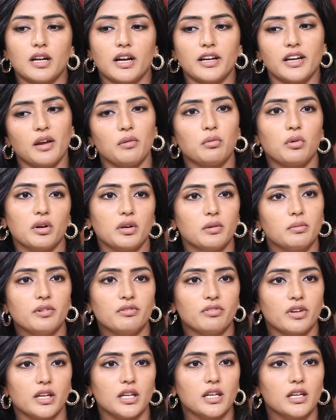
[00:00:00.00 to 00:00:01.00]
అంటే ఐ వాంట్ బి
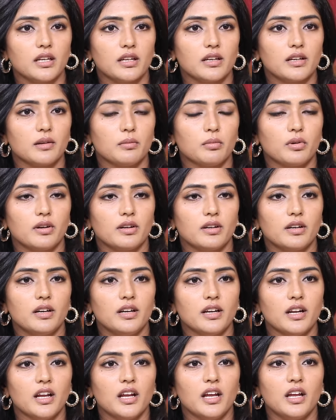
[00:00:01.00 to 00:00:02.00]
వెరీ క్లియర్ అబౌట్
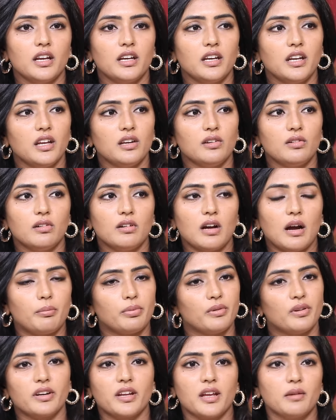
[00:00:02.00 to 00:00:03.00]
ఇట్ నేను
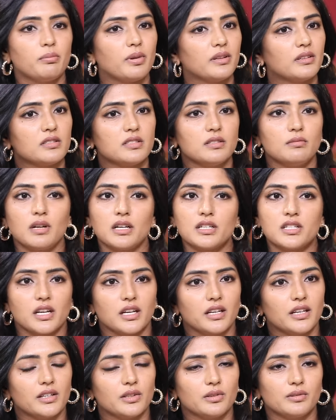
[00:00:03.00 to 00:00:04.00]
అప్పటివరకు ఏం పెద్ద సినిమాలు
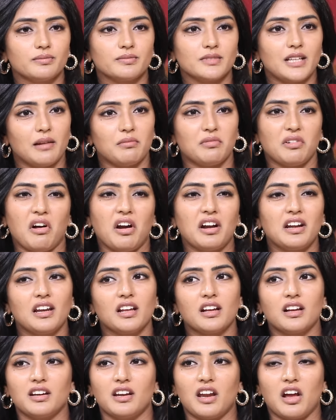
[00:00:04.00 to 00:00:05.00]
చేయలేదు నాట్
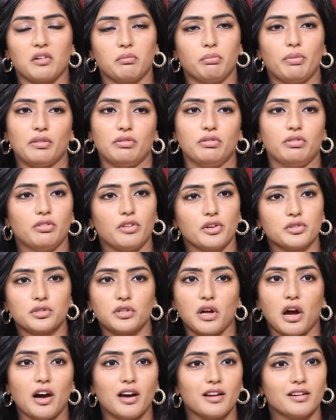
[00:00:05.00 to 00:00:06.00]
hmm. నాకు పెద్ద
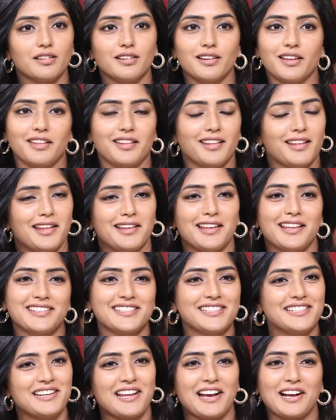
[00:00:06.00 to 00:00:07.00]
స్టార్
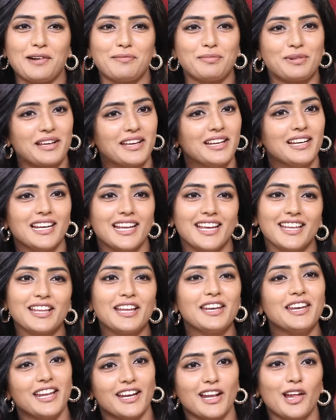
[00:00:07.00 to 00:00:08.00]
ఇదేసి నాకు అప్పుడేం
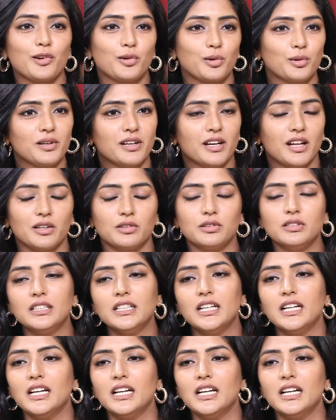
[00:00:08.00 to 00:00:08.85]
లేదని నేను అనుకుంటున్నాను